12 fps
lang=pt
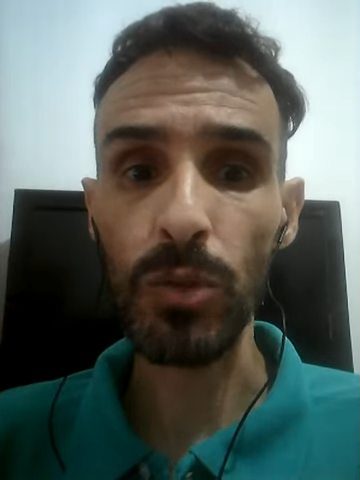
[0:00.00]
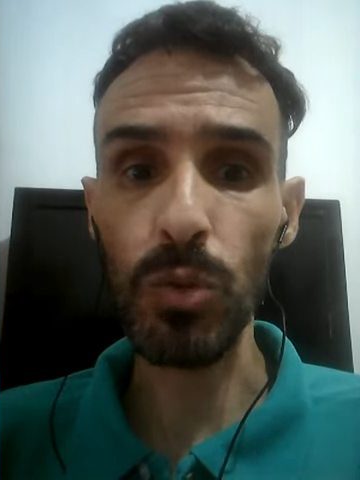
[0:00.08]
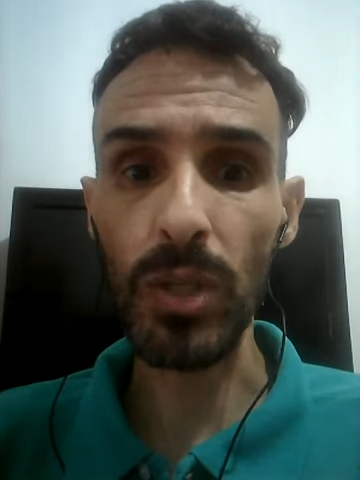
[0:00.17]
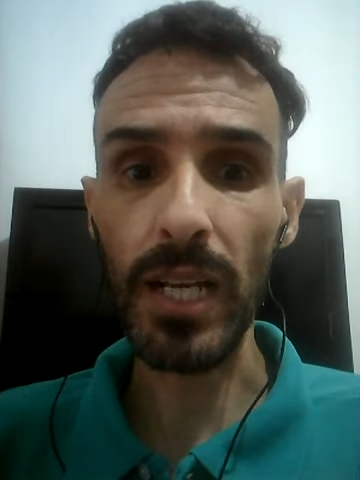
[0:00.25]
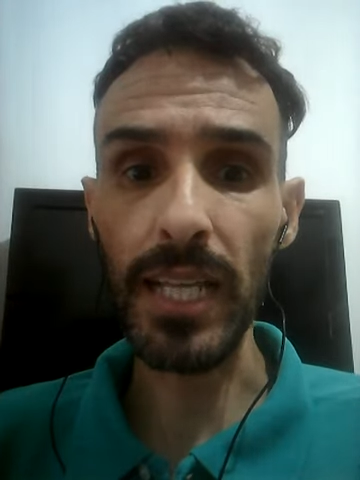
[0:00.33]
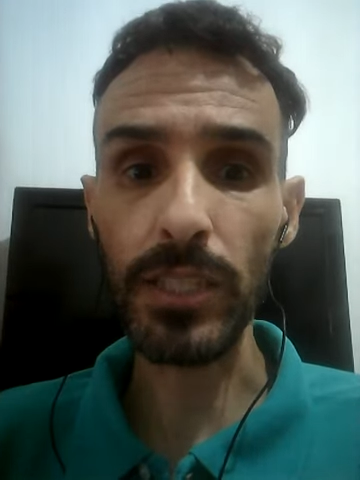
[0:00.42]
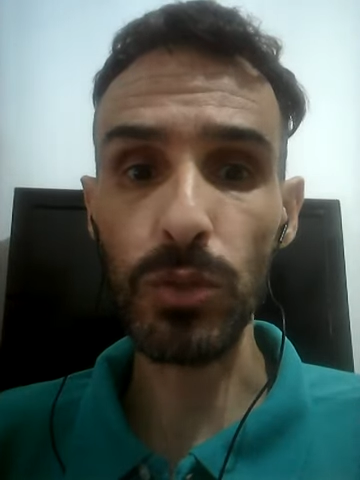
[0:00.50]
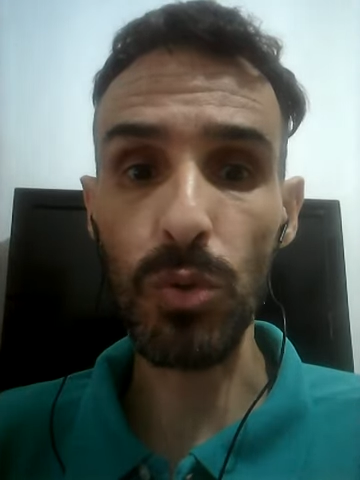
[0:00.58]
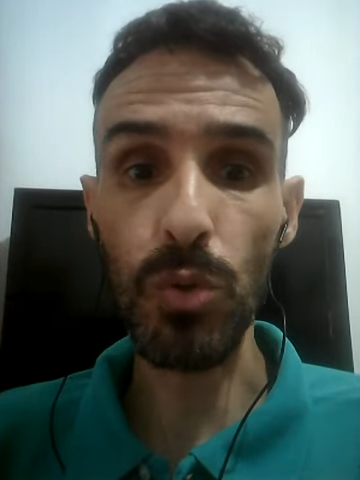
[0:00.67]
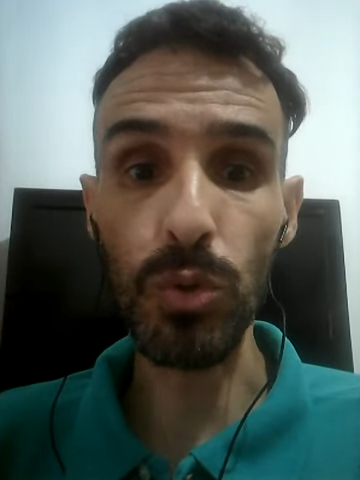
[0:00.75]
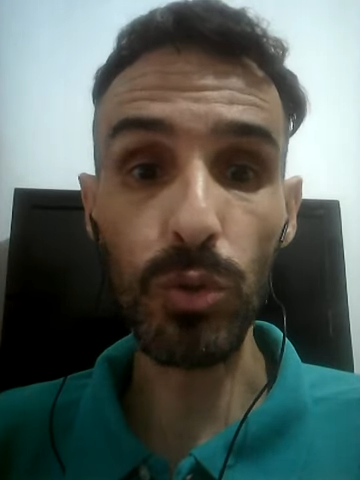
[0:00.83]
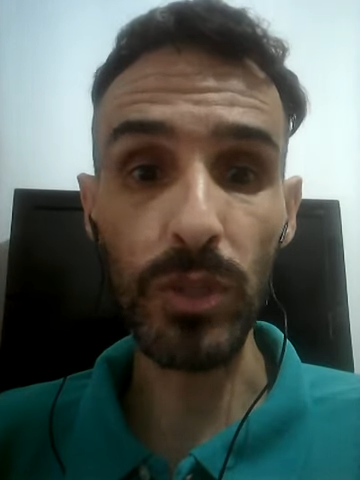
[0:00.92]
no
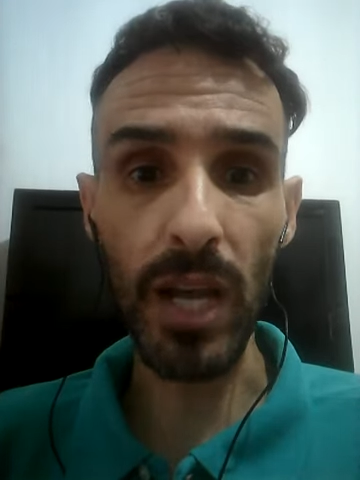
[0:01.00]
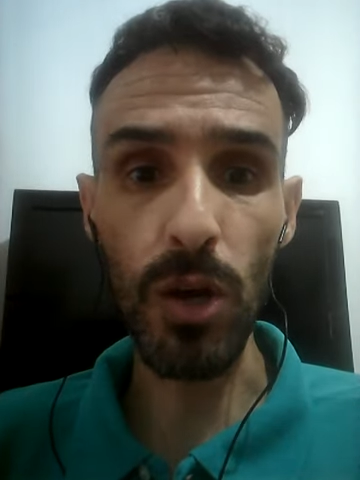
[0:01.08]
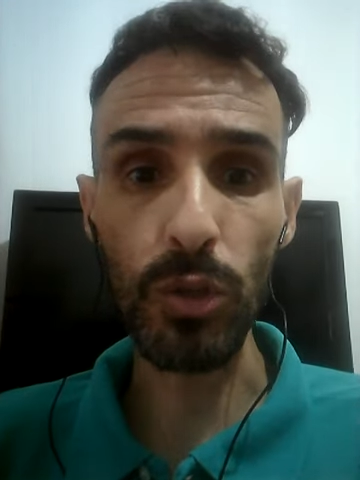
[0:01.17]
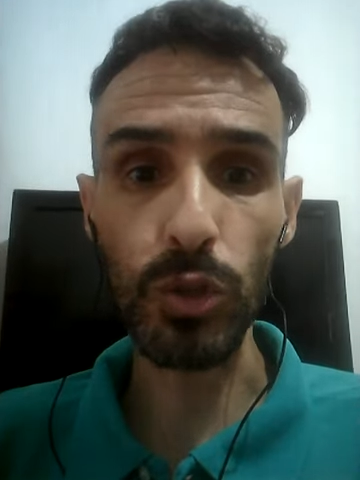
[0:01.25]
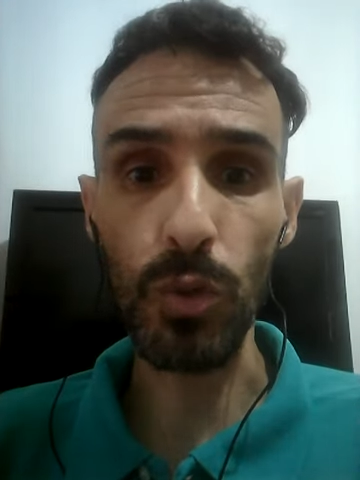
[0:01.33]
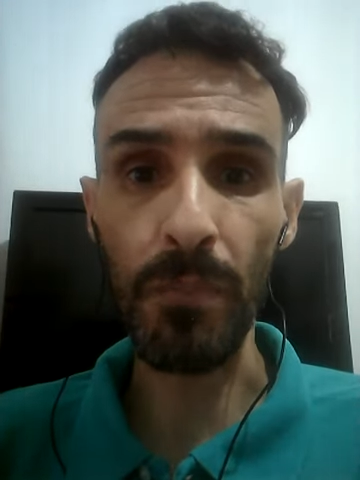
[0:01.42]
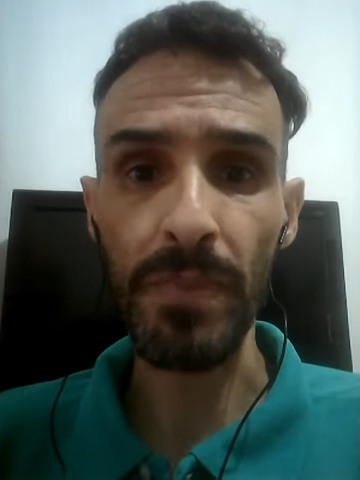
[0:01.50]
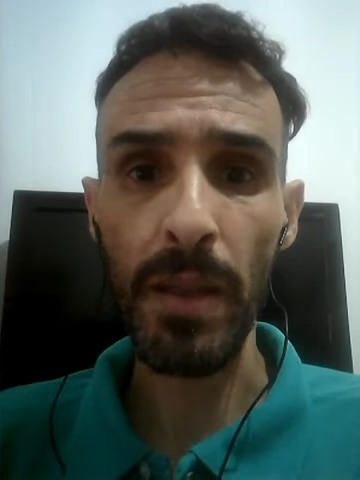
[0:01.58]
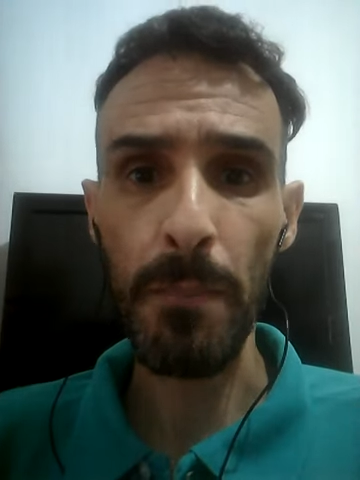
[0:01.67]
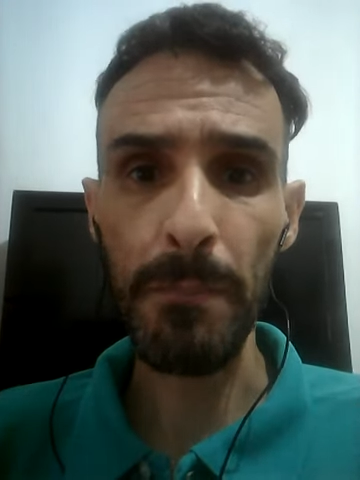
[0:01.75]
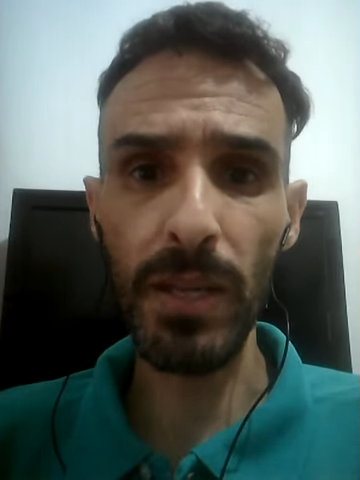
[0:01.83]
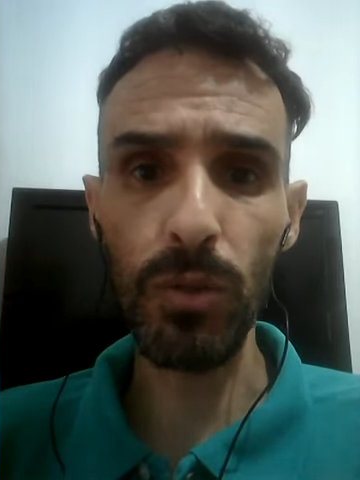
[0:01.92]
clássico contra o Náutico
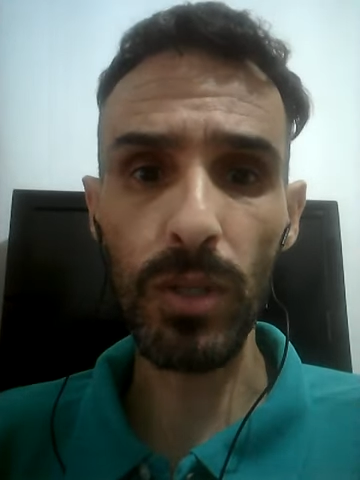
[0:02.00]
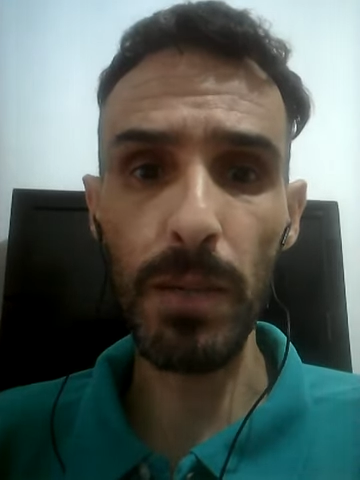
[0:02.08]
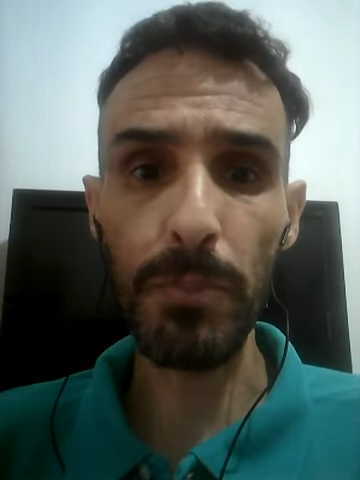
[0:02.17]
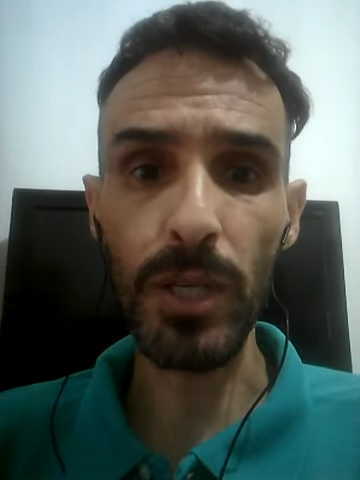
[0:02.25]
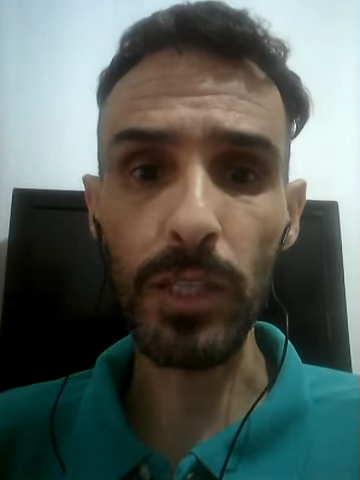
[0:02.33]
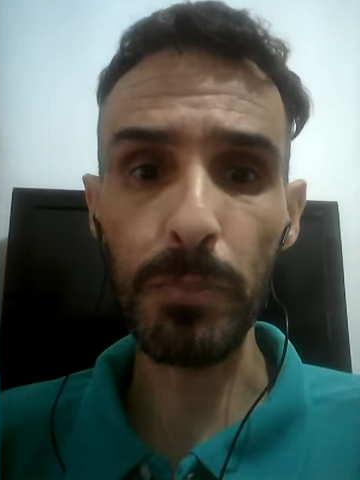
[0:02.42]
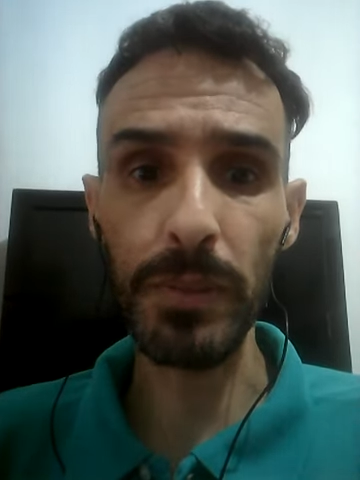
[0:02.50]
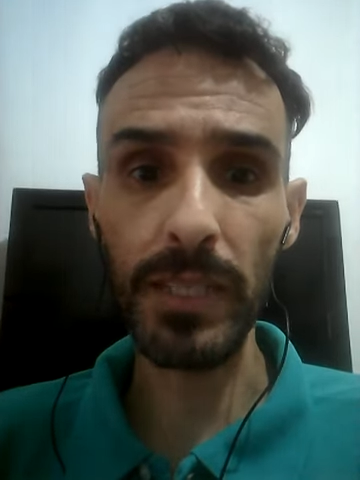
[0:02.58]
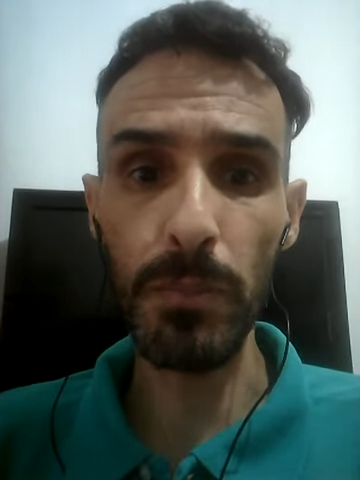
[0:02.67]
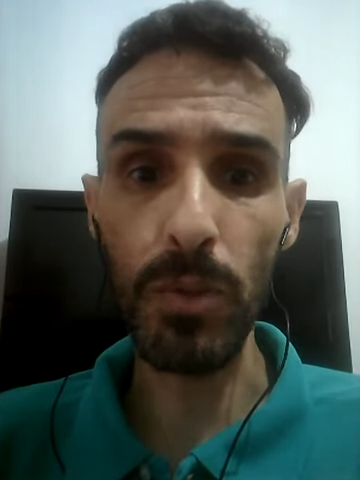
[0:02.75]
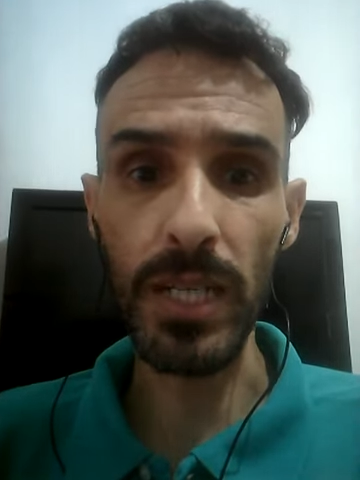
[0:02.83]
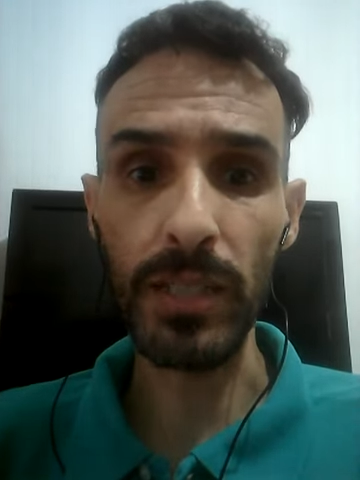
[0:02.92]
pelo Campeonato
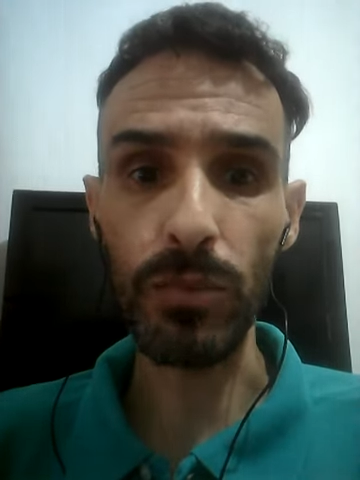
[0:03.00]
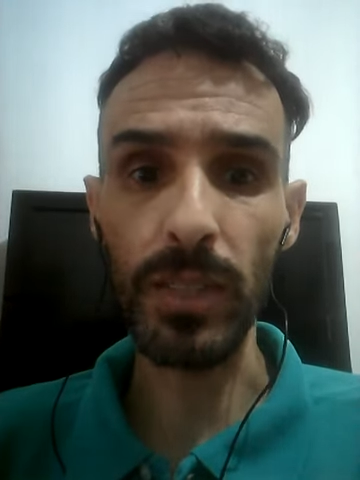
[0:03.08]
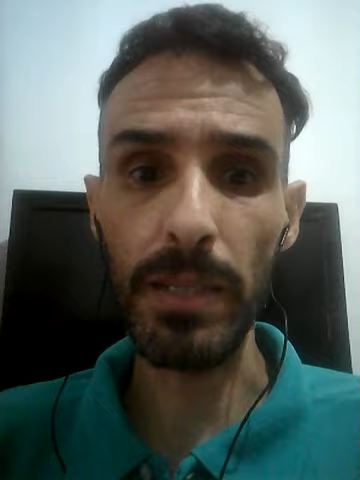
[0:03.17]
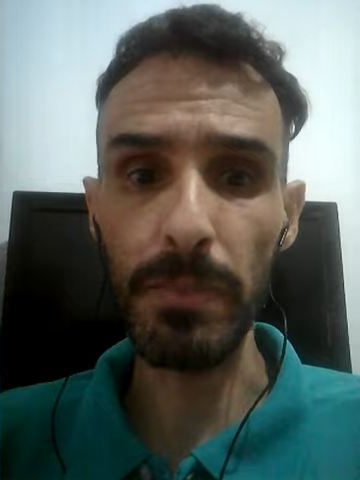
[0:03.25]
Pernambucano.